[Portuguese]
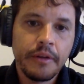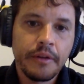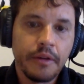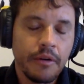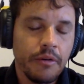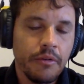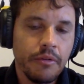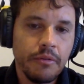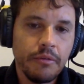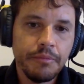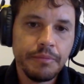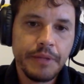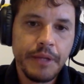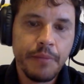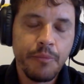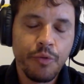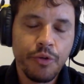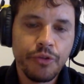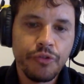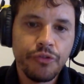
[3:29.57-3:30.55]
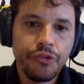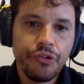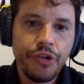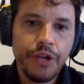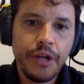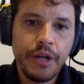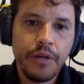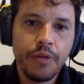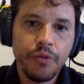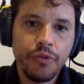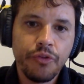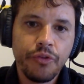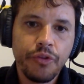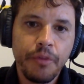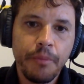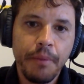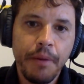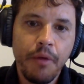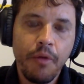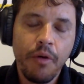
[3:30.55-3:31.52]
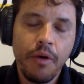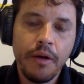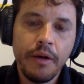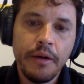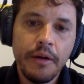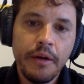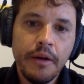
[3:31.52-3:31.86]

Então tem muito de erro do São Paulo.